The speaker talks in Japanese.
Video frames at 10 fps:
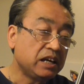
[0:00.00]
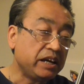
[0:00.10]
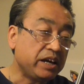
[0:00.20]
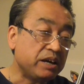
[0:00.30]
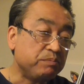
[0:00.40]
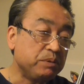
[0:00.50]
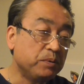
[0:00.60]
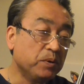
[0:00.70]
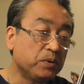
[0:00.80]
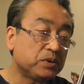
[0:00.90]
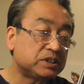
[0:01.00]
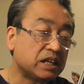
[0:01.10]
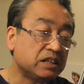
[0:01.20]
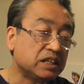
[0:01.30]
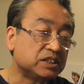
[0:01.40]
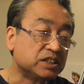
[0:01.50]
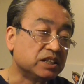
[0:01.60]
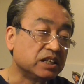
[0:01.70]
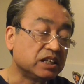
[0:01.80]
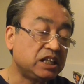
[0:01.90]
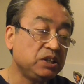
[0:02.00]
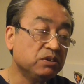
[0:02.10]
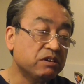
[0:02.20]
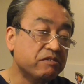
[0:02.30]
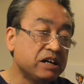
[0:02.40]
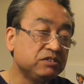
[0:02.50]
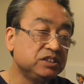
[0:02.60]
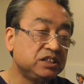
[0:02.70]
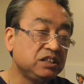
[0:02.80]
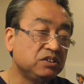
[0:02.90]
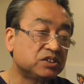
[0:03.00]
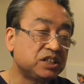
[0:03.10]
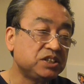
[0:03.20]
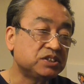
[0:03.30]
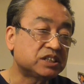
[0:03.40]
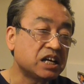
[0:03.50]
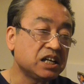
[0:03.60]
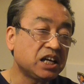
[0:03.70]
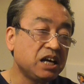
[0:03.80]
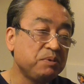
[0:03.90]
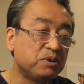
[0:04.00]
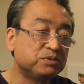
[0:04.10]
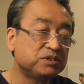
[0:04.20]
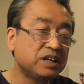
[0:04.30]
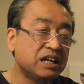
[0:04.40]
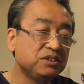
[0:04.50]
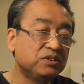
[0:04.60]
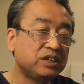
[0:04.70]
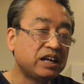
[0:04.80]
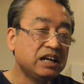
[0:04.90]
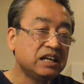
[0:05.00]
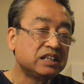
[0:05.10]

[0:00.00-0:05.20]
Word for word: えー、美貌録さんです昨日はワクチンの接種3回目の副反応で